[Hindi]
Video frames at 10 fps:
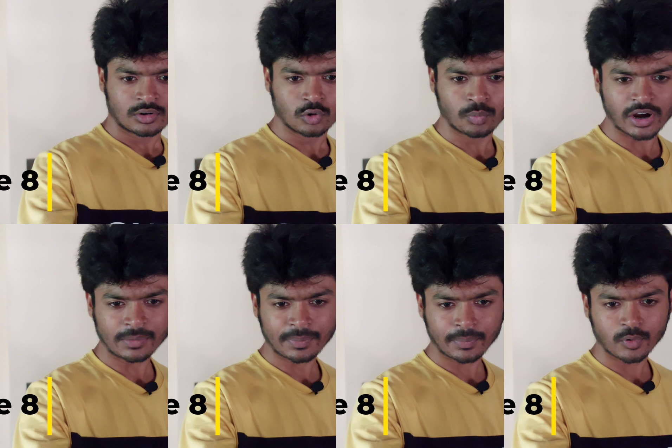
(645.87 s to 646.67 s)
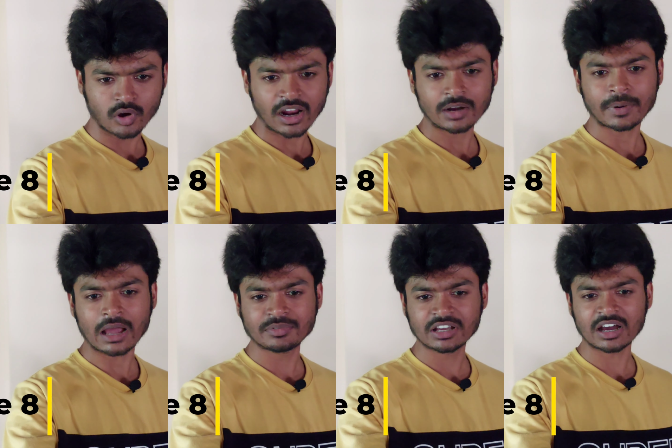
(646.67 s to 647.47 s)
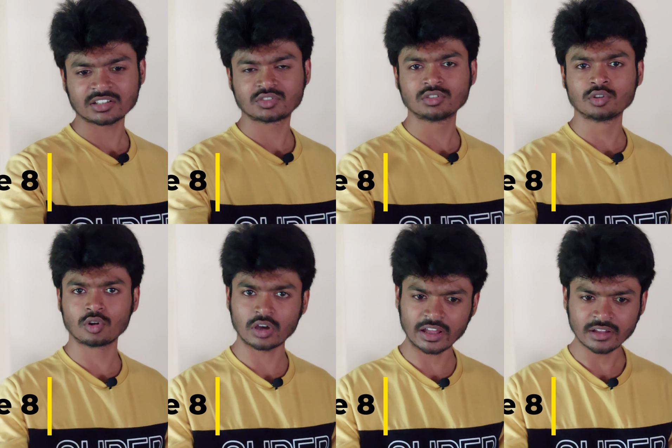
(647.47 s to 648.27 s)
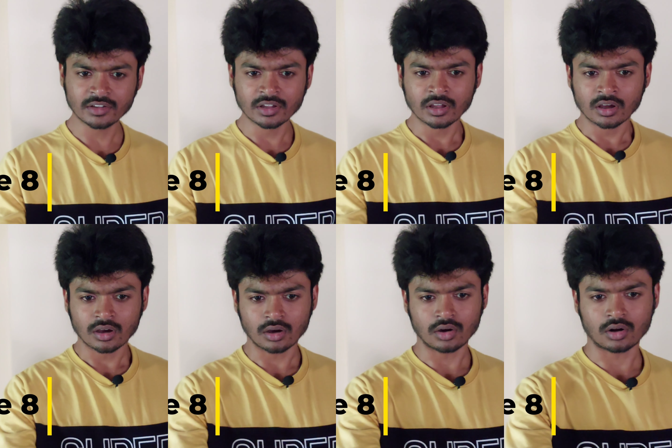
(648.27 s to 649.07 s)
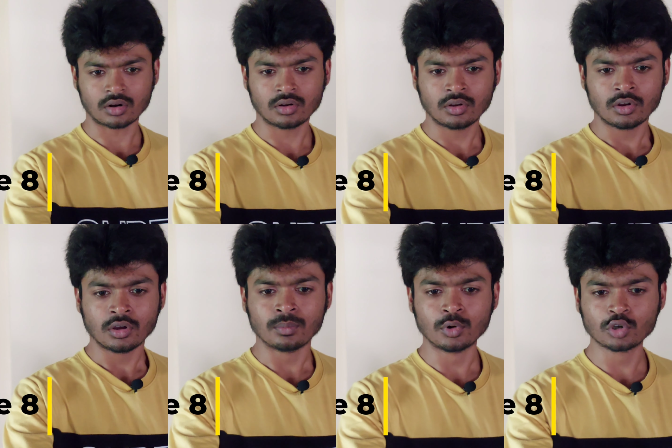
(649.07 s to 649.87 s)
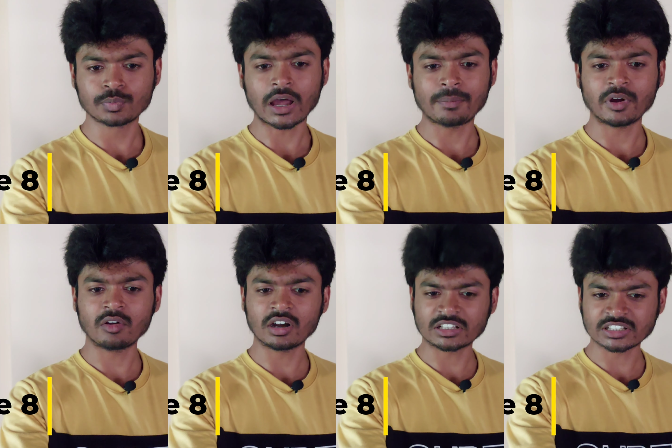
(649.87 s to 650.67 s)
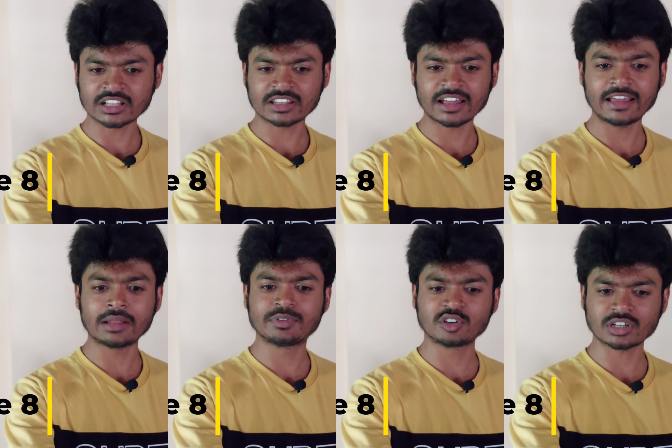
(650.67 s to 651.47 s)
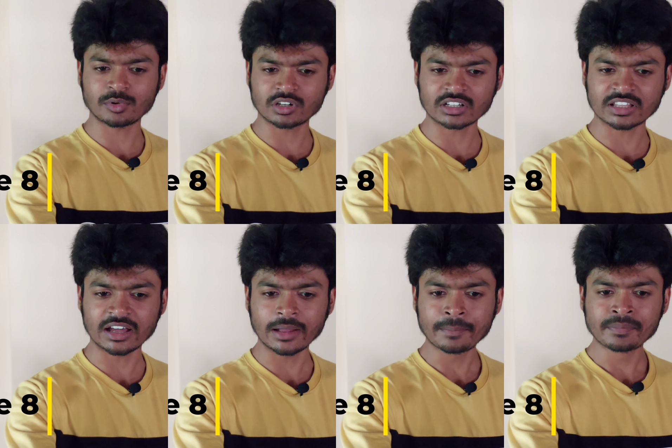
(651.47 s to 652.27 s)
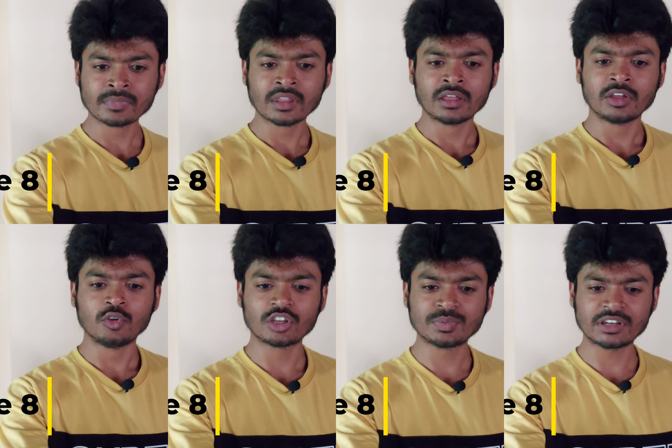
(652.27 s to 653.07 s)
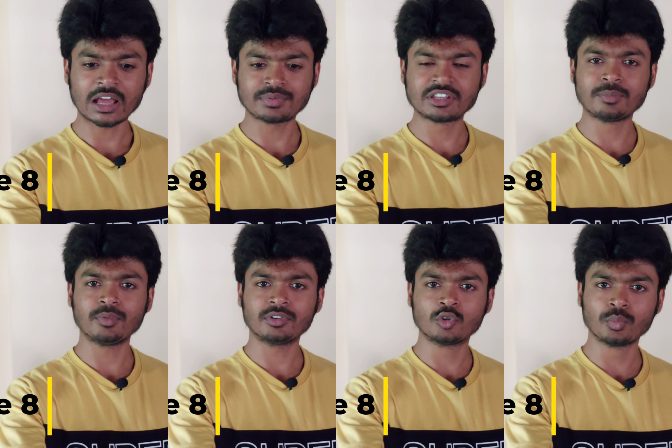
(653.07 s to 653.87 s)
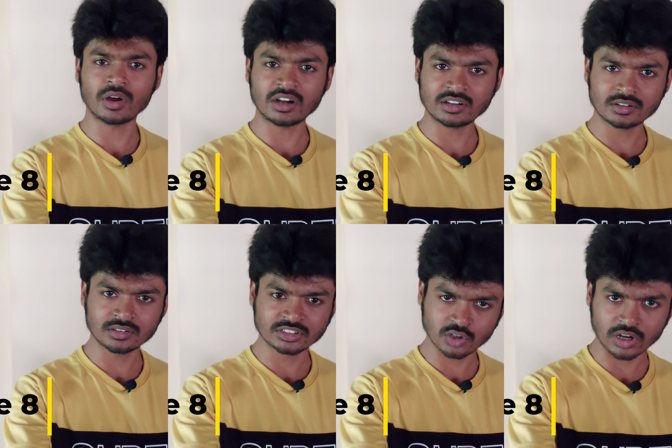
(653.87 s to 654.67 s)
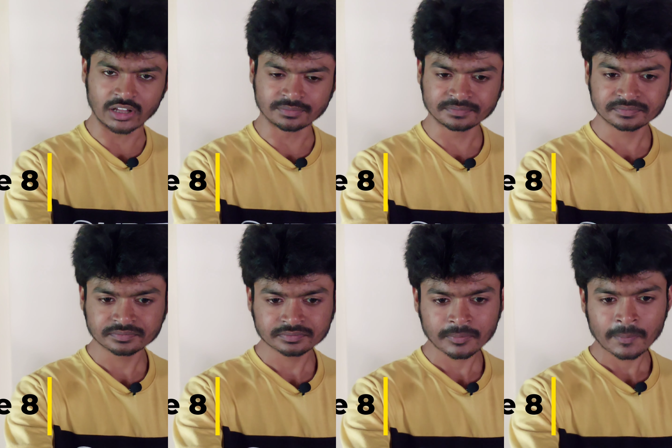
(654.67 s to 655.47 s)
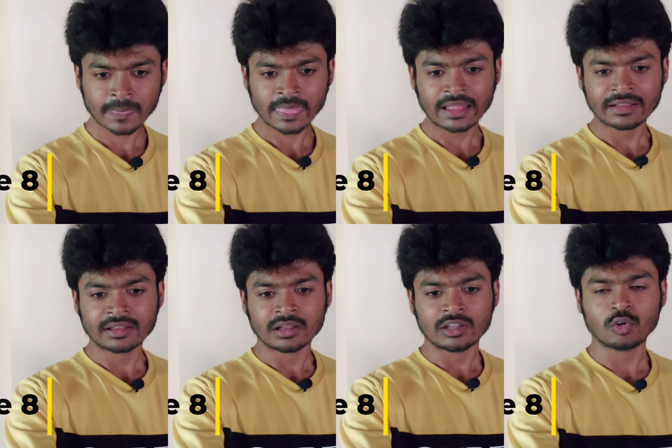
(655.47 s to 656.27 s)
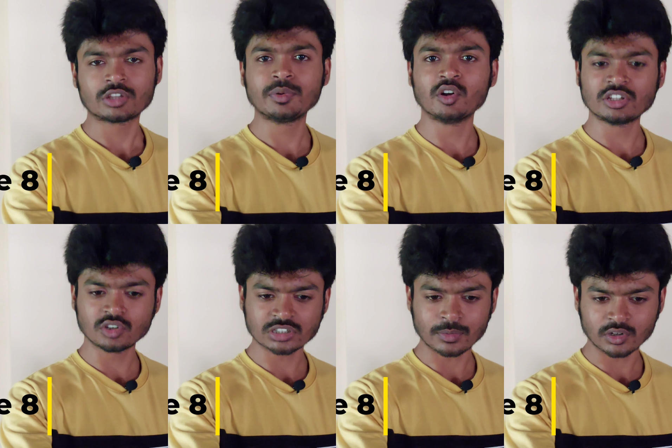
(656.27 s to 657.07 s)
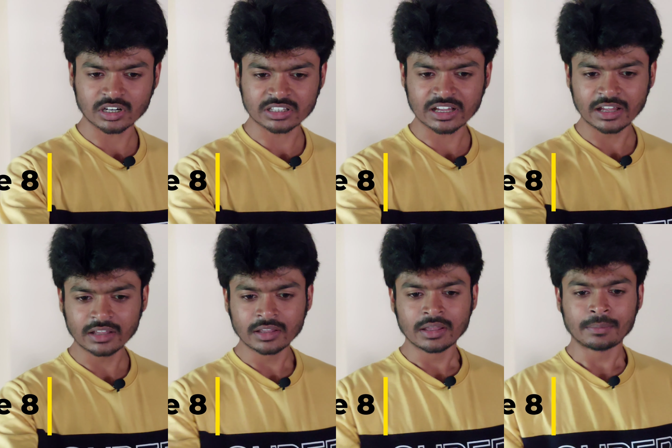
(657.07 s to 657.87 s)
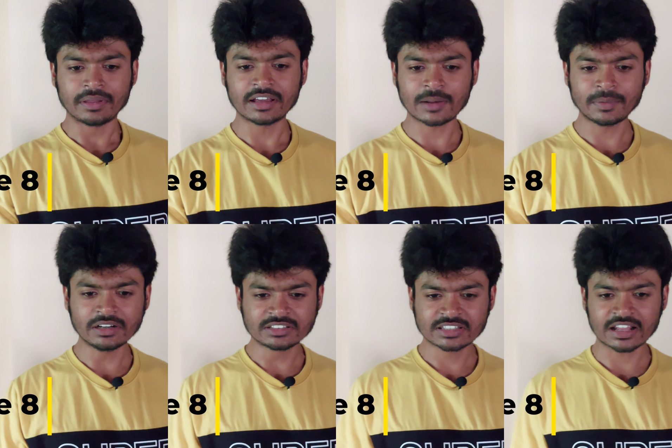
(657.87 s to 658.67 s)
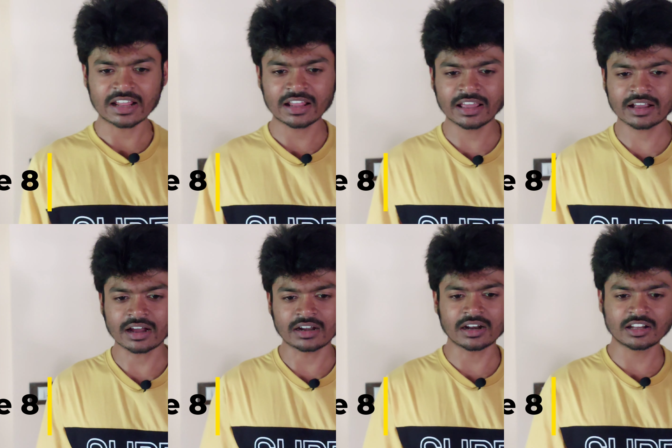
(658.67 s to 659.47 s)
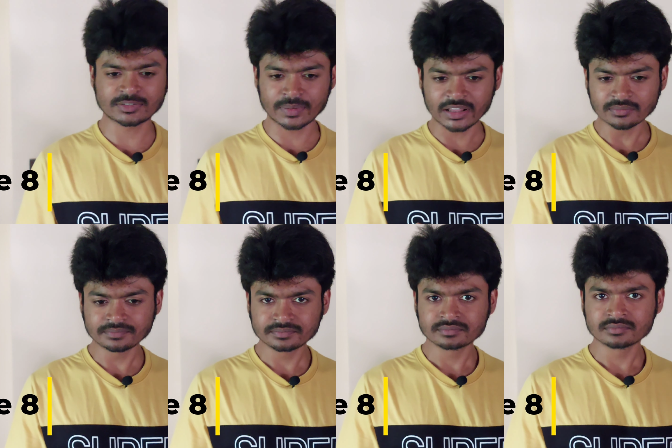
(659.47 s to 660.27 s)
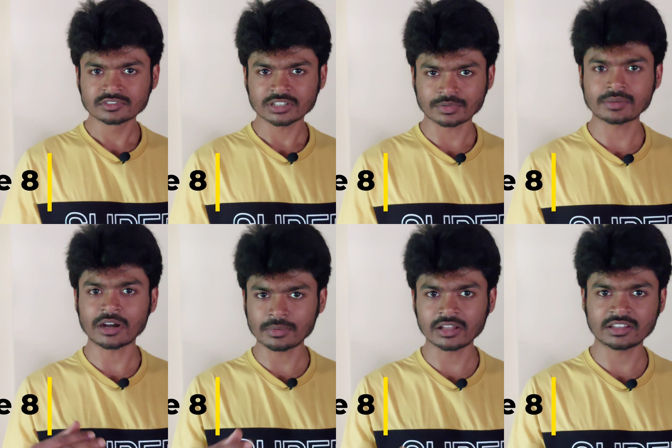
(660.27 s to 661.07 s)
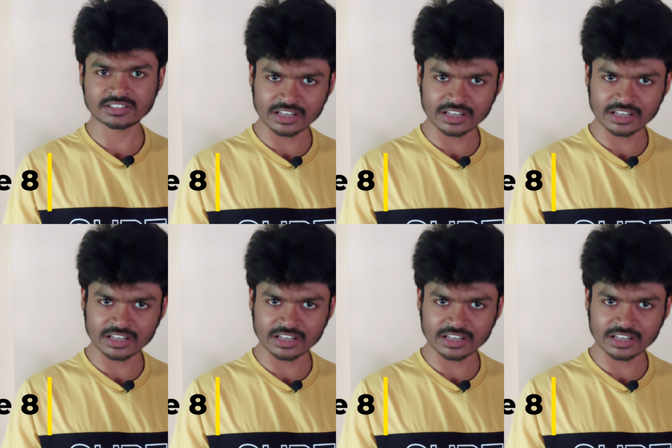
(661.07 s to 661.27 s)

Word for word: टू पॉइंट फोर एंड फाइव जी दोनों है और ब्लूटूथ फाइव पॉइंट वन के साथ आता है एन को सपोर्ट करता है यू एस बी टाइप सी टू पॉइंट जीरो है यू एस बी ओ टी जी को सपोर्ट करता है फिंगरप्रिंट स्कैनर है एक अंडर डिस्प्ले सबसे बड़ी बात